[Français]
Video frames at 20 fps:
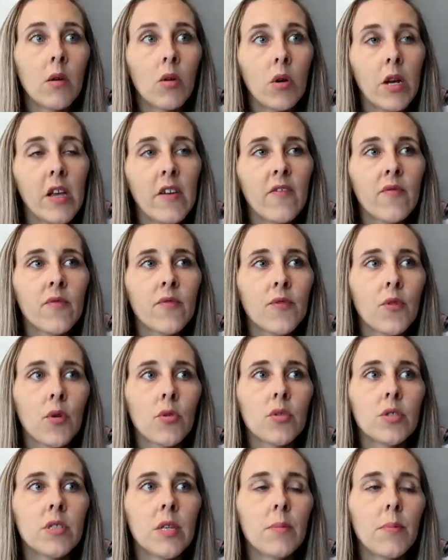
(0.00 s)
il l'enlève
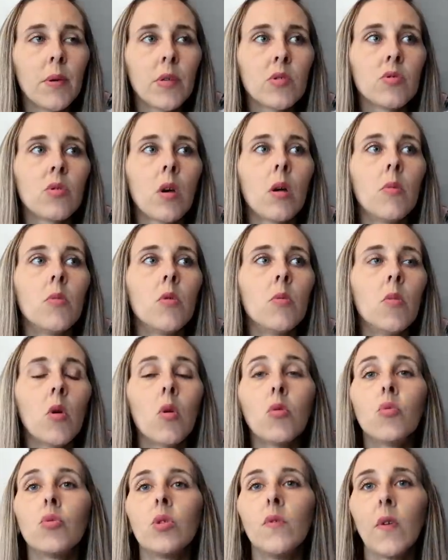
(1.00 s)
tant que c'est pas sur un
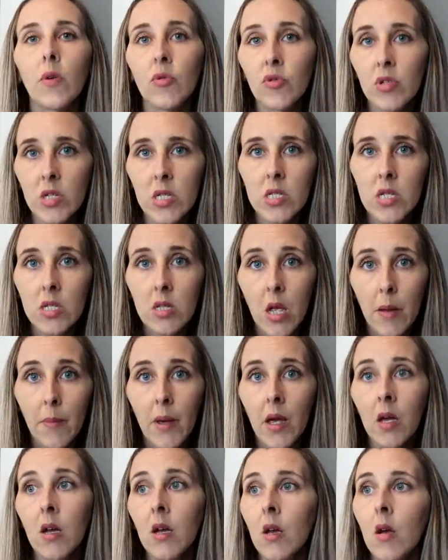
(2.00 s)
moment où il va utiliser sa
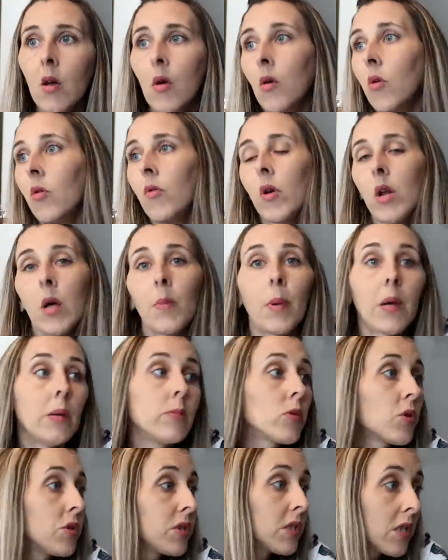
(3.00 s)
main. Voilà, par
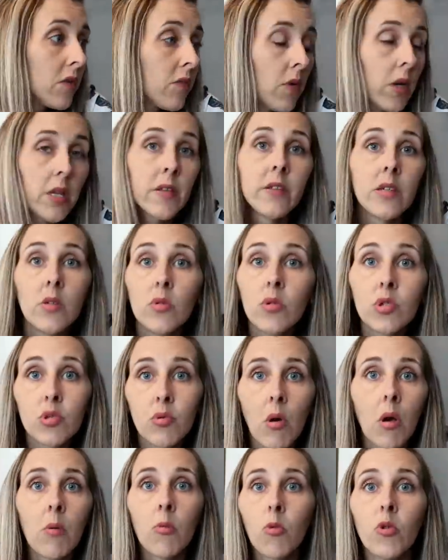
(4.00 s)
exemple, quand il est devant la télé le
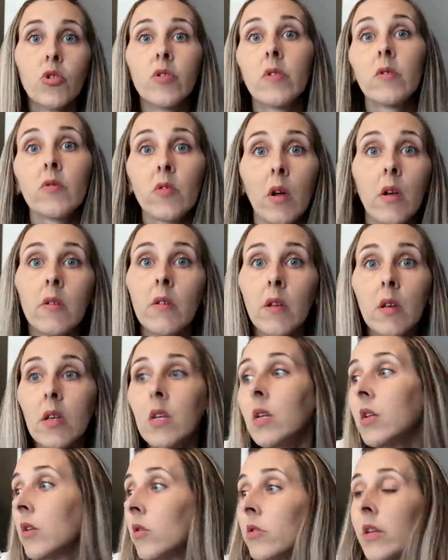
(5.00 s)
soir, bon, il sait que sur la télé,
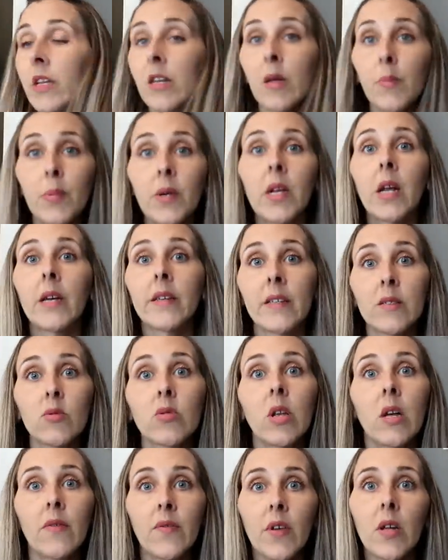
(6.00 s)
il est dans le canapé, il a rien
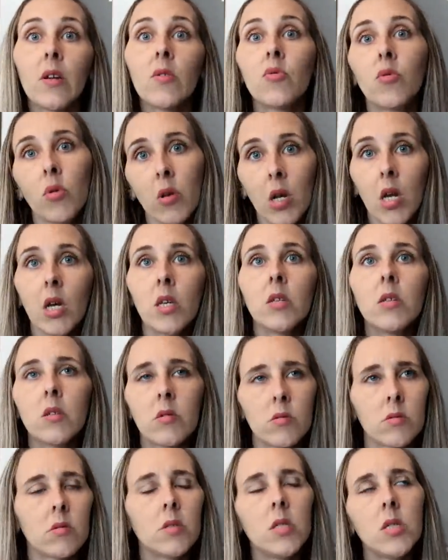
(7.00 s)
d'autre à faire. Donc là,
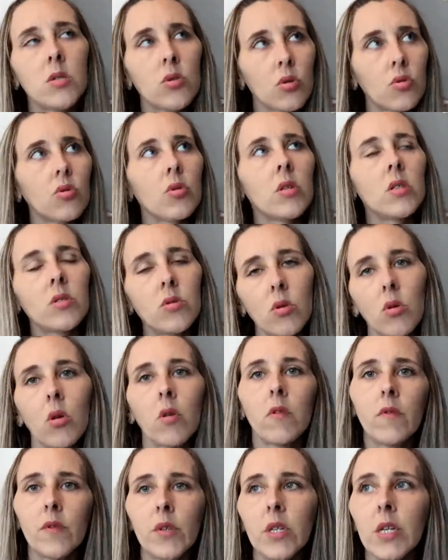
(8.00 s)
il, s'autorise de
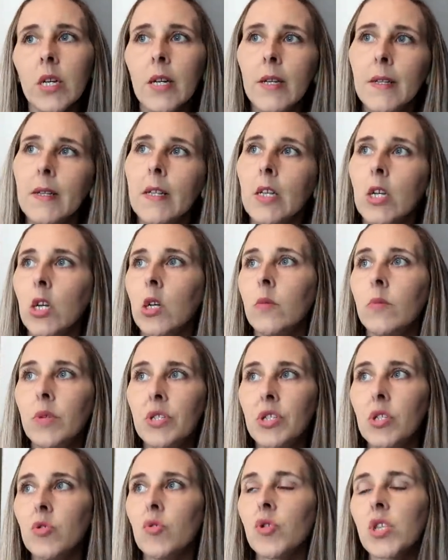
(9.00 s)
l'enlever.
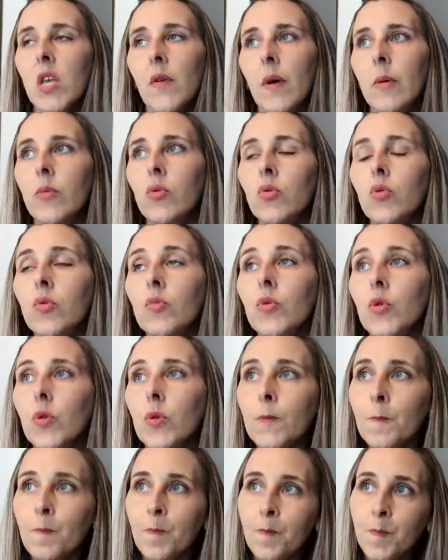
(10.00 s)
Mais sinon, ça va beaucoup
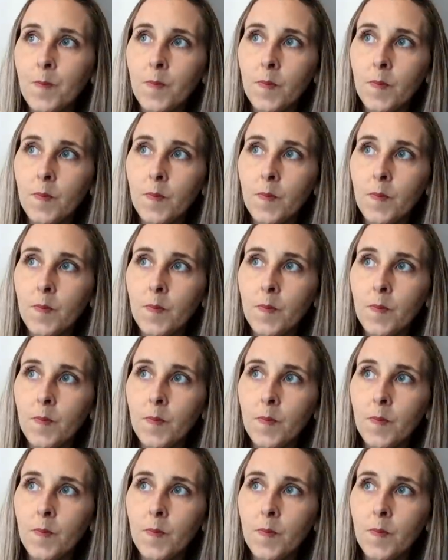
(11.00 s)
mieux.